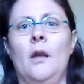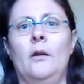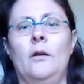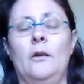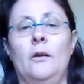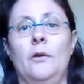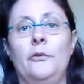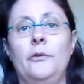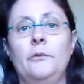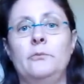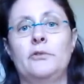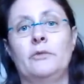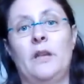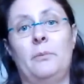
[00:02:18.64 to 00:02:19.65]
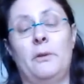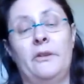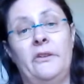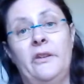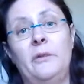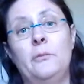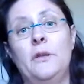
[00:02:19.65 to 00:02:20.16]
euh, ensuite, moi, je voudrais
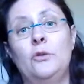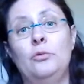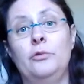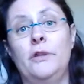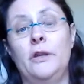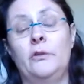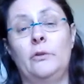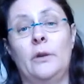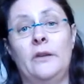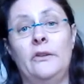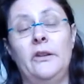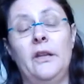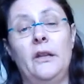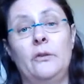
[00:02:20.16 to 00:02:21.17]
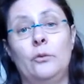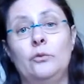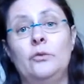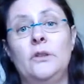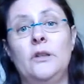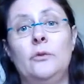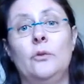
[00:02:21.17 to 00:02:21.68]
préciser que mes deux boutiques sur Etsy, elles sont
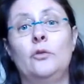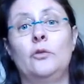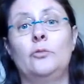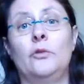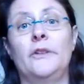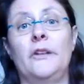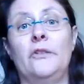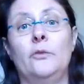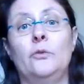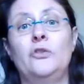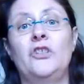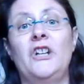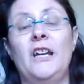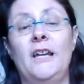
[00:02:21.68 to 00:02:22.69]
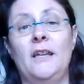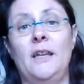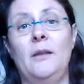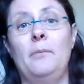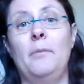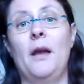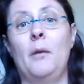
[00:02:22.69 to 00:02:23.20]
toutes les deux en augmentation chaque
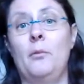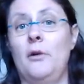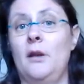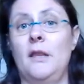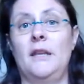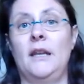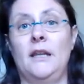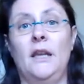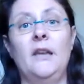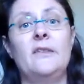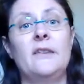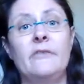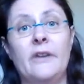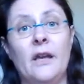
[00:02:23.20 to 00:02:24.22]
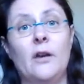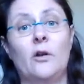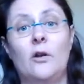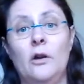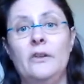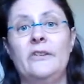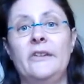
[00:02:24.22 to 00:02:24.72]
année par rapport à l'année dernière, et c'est vrai
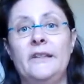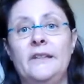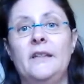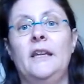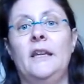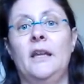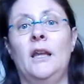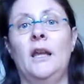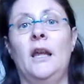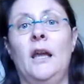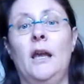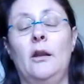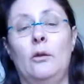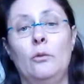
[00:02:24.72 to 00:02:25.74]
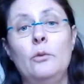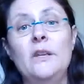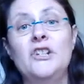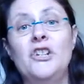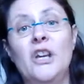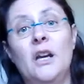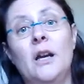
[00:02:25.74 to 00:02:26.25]
encore cette année. Alors oui,
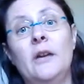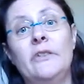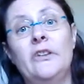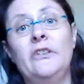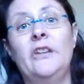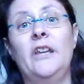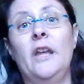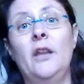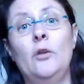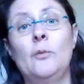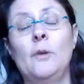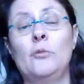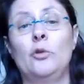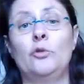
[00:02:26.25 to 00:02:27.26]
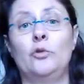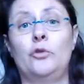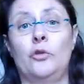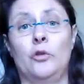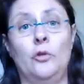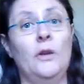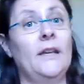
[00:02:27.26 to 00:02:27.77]
j'y ai investi énormément de
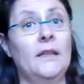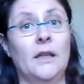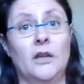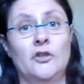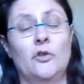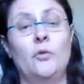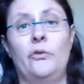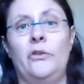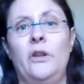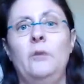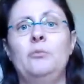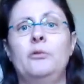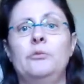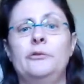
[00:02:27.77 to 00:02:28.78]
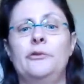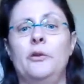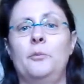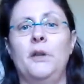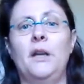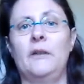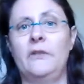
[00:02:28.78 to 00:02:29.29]
temps et de l'argent aussi pour me
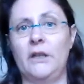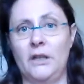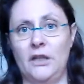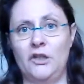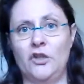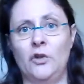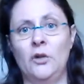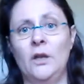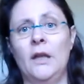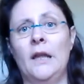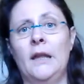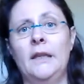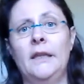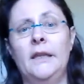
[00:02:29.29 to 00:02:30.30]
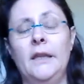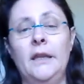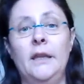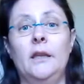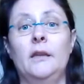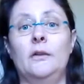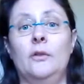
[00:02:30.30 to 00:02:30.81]
former avec les gens
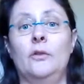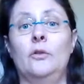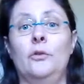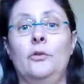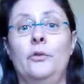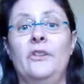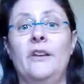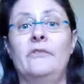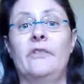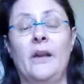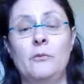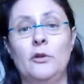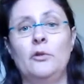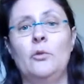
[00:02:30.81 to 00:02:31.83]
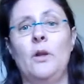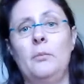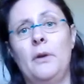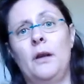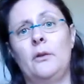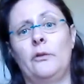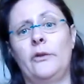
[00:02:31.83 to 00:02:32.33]
qui euh, savent vraiment de quoi ils
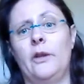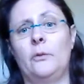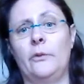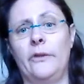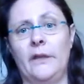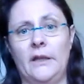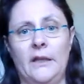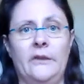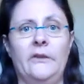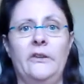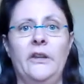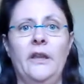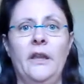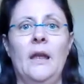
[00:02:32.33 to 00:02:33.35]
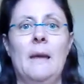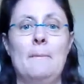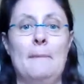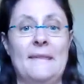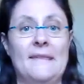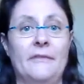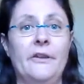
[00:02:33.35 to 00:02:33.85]
parlent en ce qui concerne Etsy,
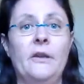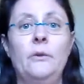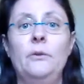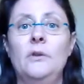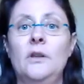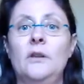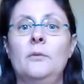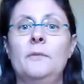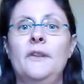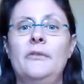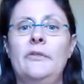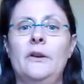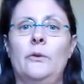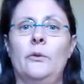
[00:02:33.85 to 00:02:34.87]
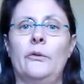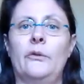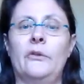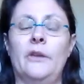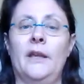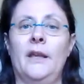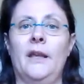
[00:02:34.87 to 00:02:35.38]
mais ça fait une énorme différence.
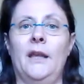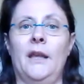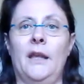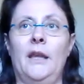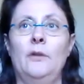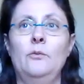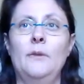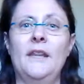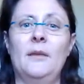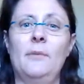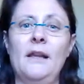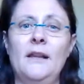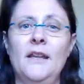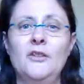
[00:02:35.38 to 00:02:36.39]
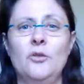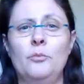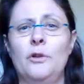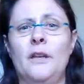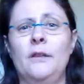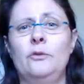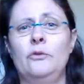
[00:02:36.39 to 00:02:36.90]
Et n'oubliez pas, les gens pour
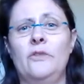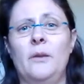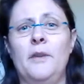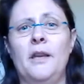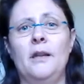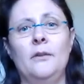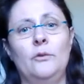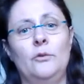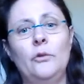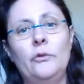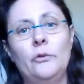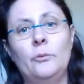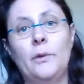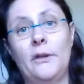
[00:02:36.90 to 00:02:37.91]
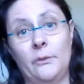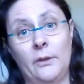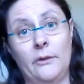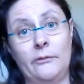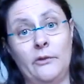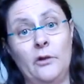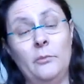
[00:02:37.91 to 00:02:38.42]
qui tout va bien ne sont pas sur les
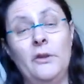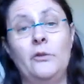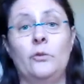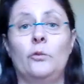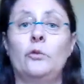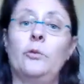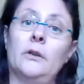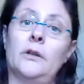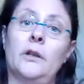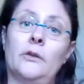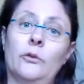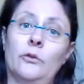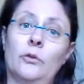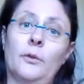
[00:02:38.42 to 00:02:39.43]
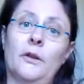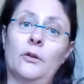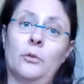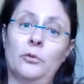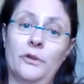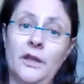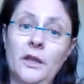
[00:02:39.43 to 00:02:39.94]
forums, ils sont soit en train de s'occuper de leur
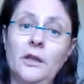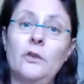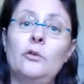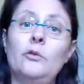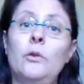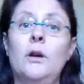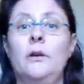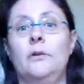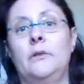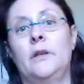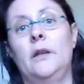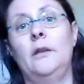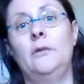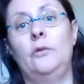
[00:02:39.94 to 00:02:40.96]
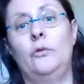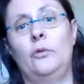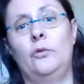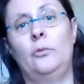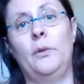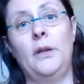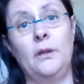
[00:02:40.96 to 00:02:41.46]
boutique, soit en train de
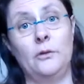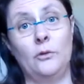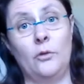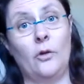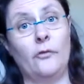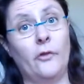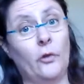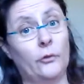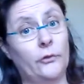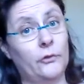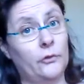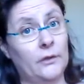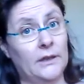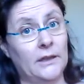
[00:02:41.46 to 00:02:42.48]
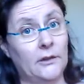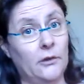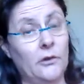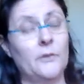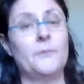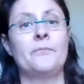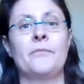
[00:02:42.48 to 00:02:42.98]
s'occuper de leur vente, d'accord